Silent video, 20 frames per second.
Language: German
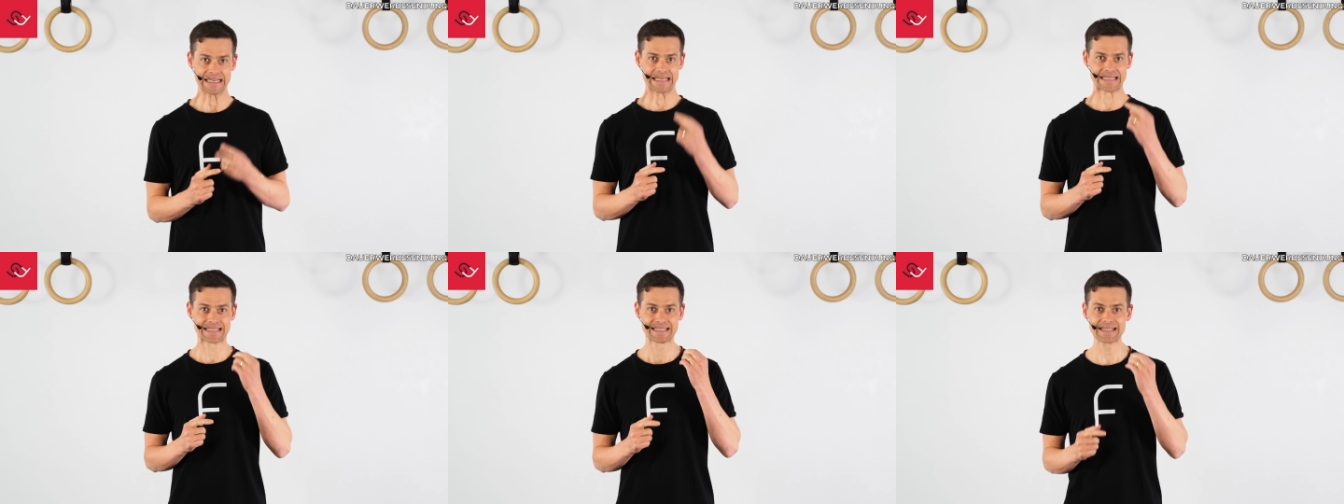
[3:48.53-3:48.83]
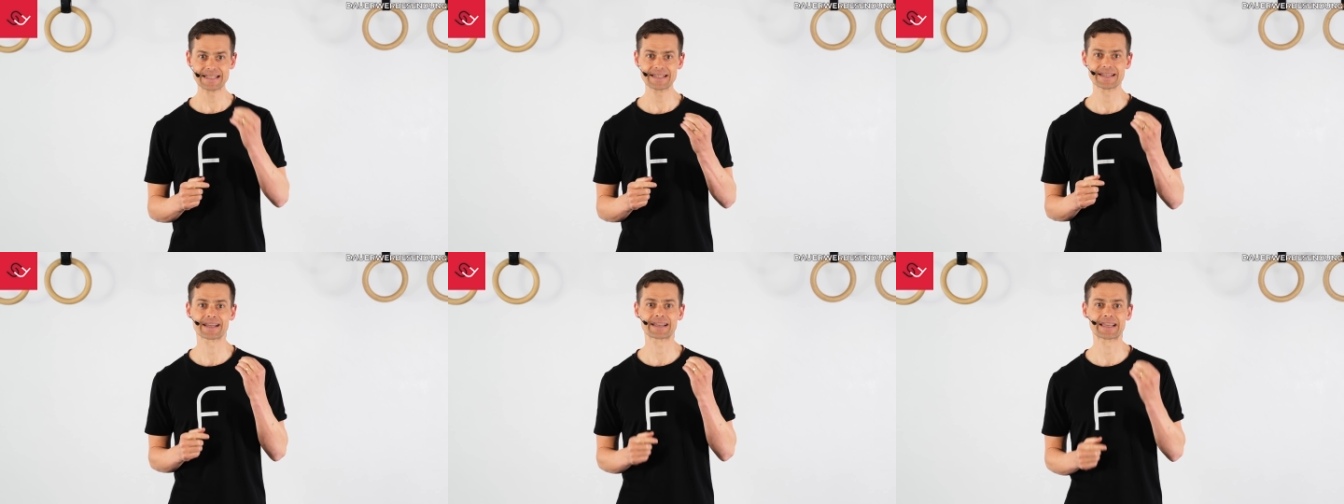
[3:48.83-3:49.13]

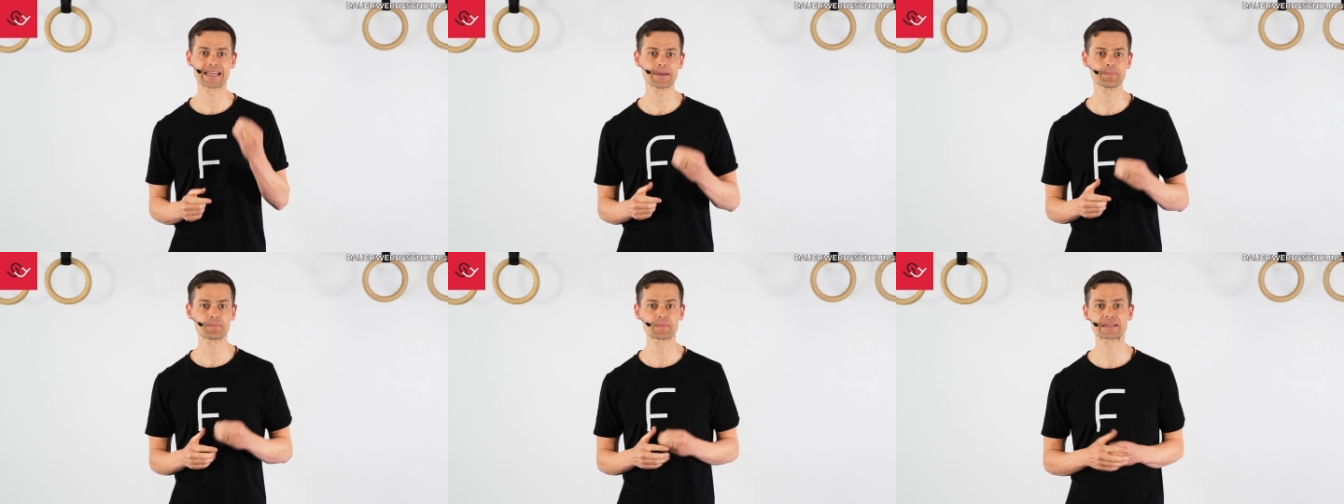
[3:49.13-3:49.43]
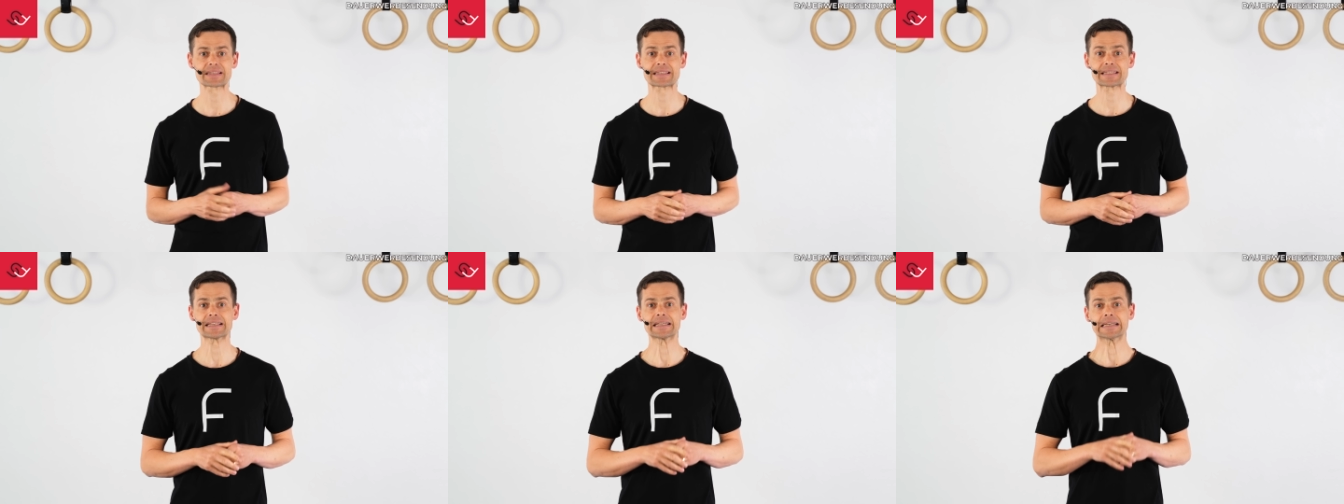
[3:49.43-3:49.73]
sind die
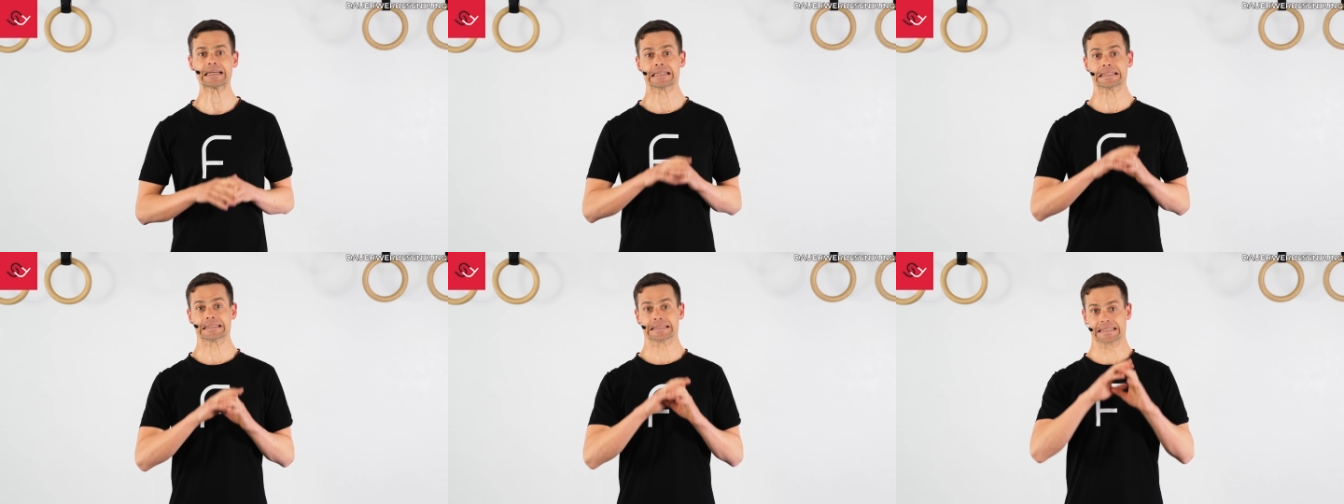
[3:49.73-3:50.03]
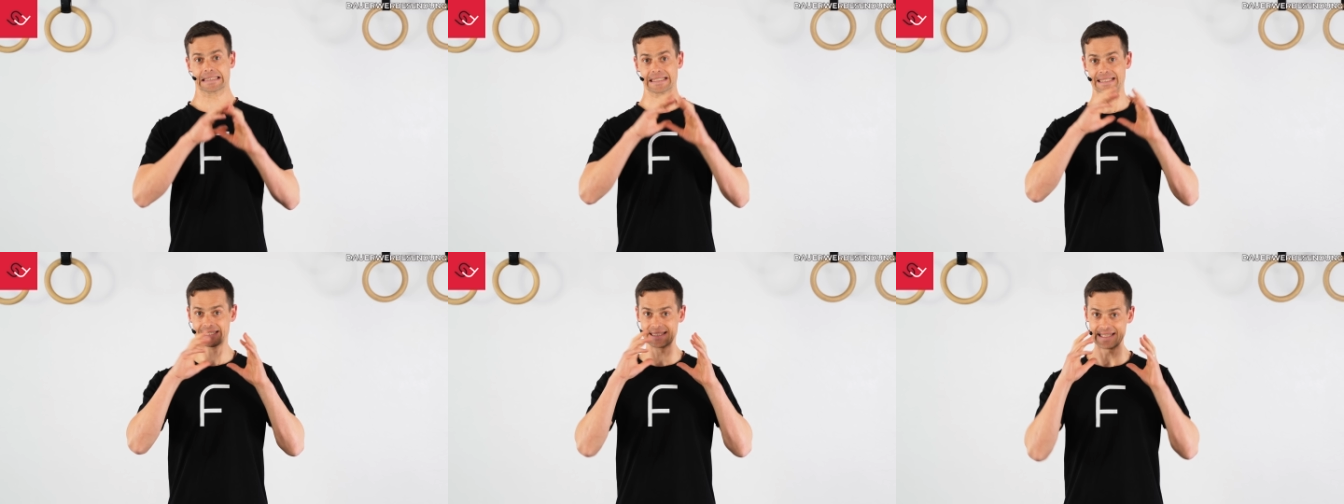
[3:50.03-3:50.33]
Ergebnisse
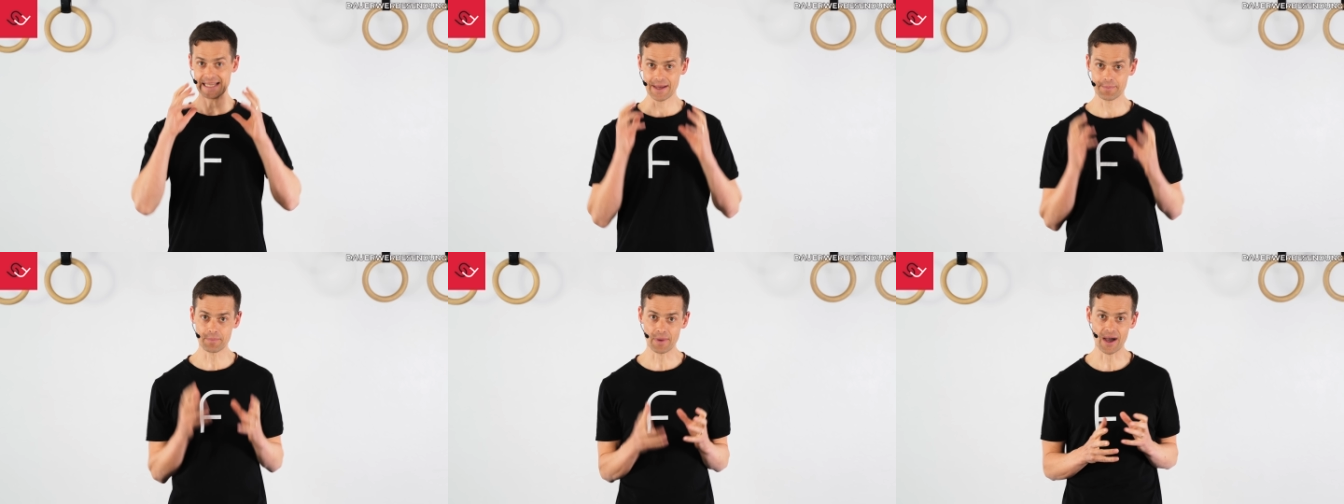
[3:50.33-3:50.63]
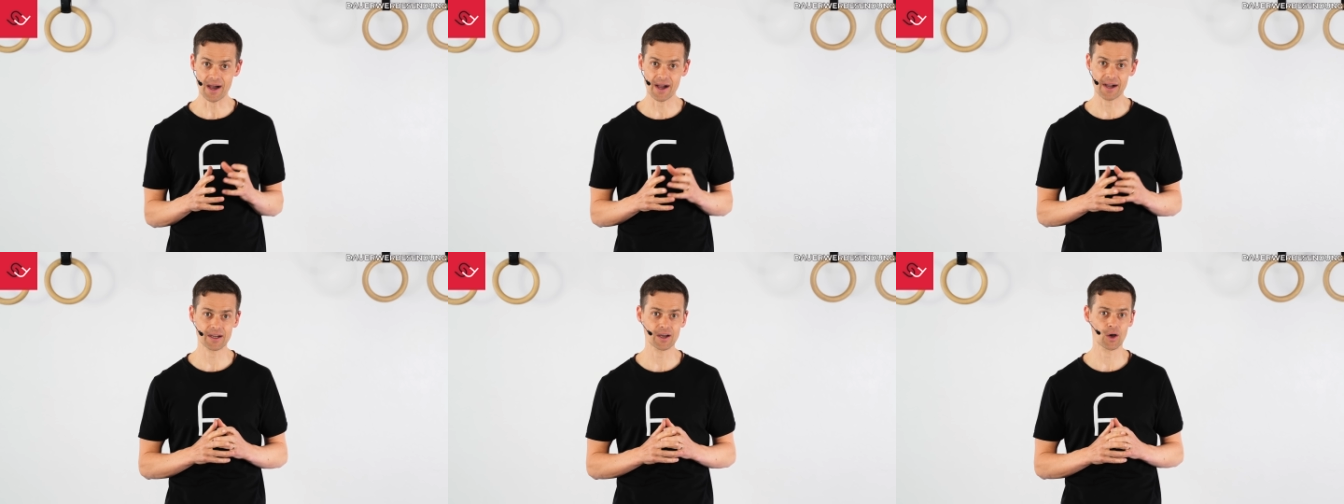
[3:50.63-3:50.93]
sehr
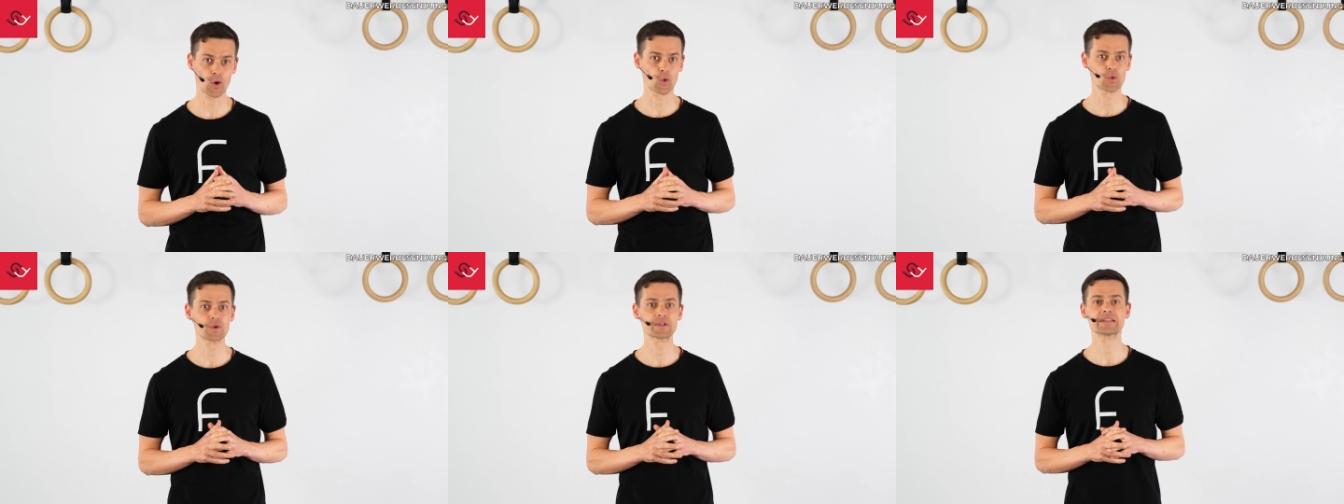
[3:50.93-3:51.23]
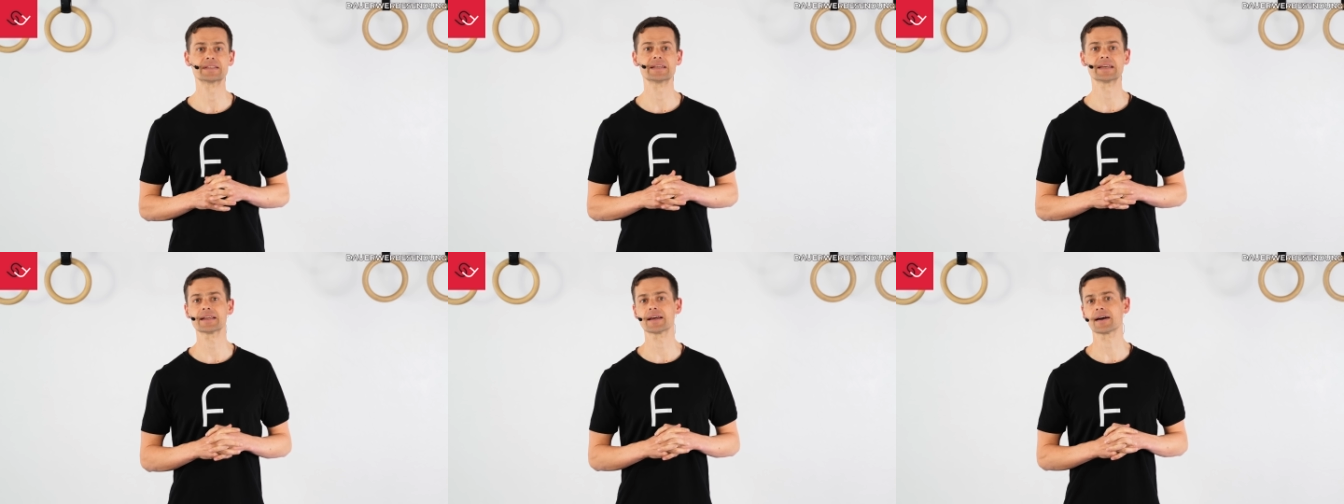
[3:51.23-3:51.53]
mager und
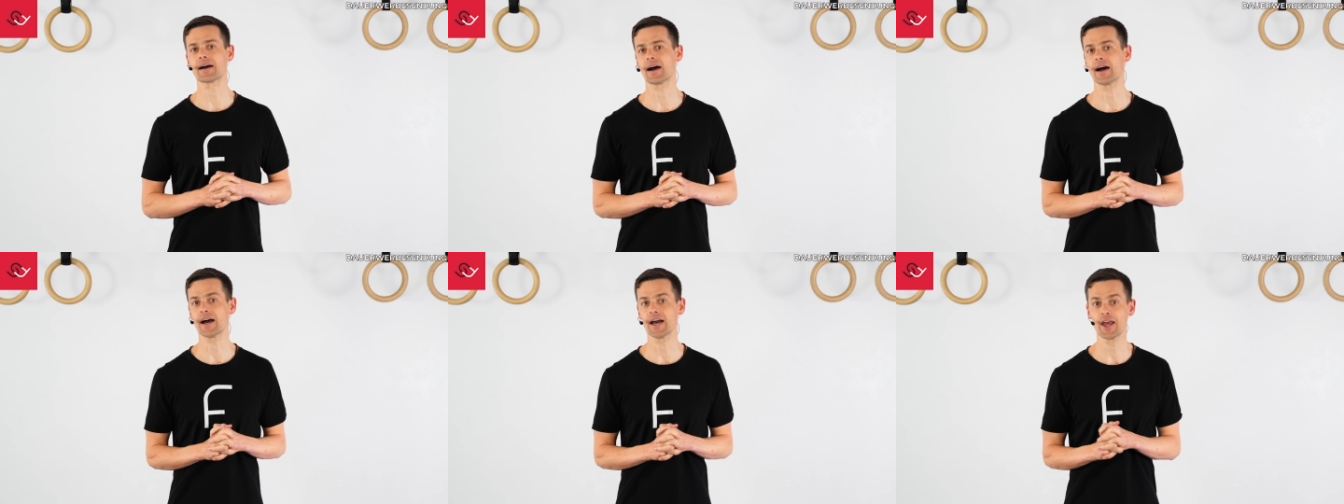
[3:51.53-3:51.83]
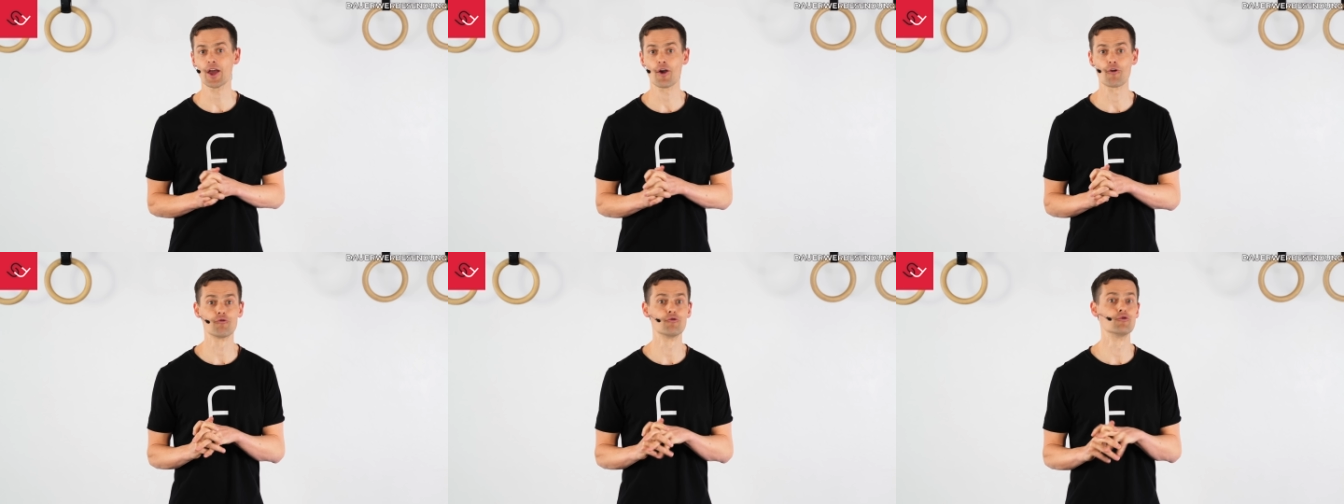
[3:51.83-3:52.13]
die
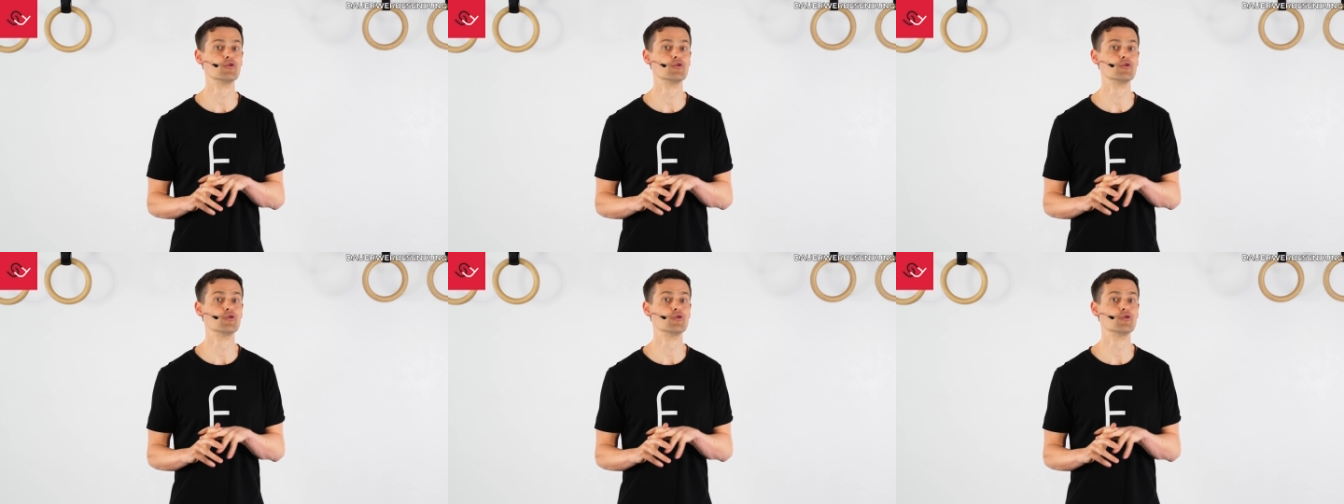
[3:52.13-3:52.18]
Dehnerei